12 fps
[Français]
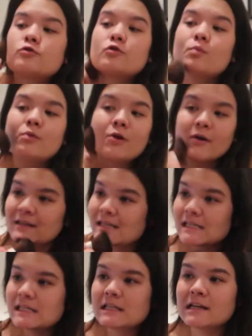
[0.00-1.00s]
je
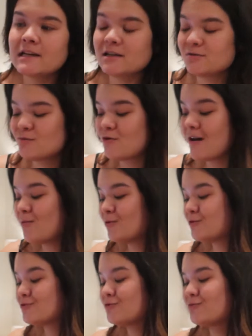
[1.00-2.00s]
pleurniche et je me
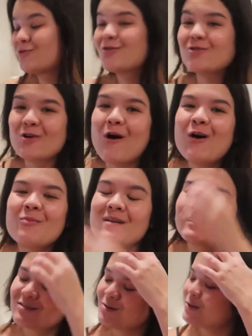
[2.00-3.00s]
lamente sur mon sort
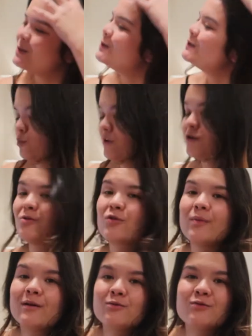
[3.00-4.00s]
parce que voilà, je
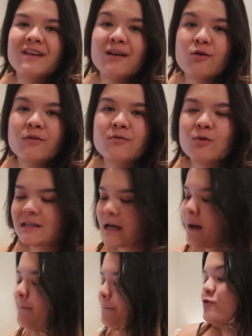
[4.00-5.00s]
pense pas que vous ayez envie de voir
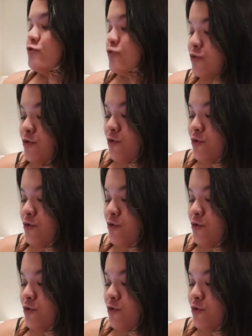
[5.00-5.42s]
ça. Du